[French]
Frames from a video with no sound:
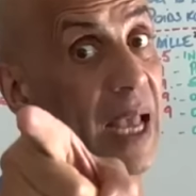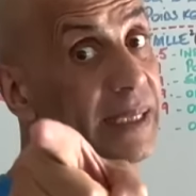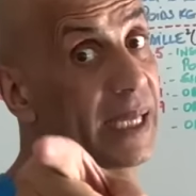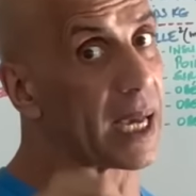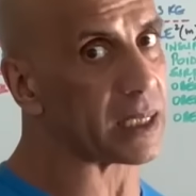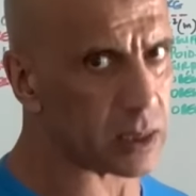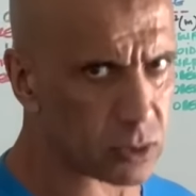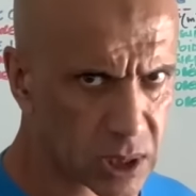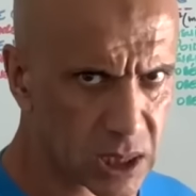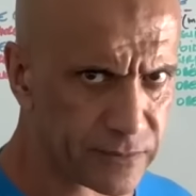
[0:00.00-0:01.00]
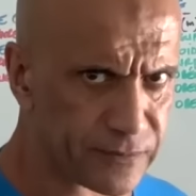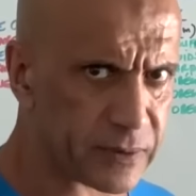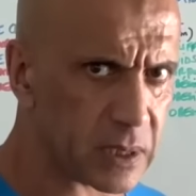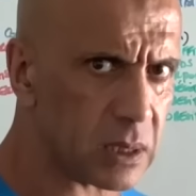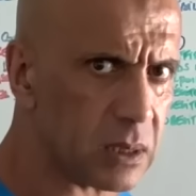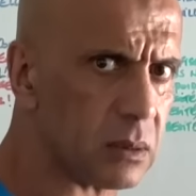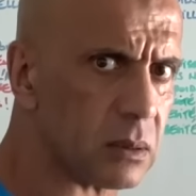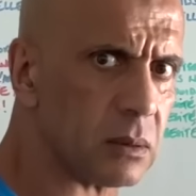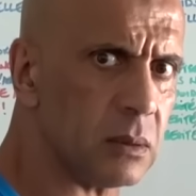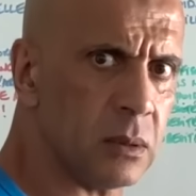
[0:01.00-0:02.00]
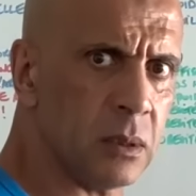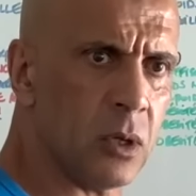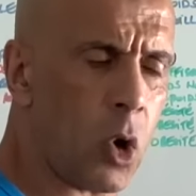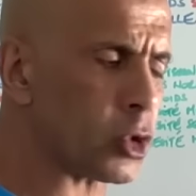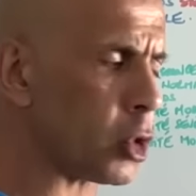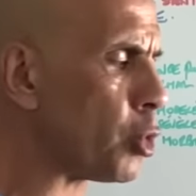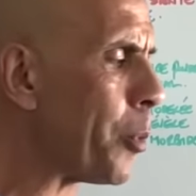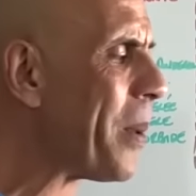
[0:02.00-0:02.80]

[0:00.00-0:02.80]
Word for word: intérêt à rester jusqu'à la fin. On ne se tue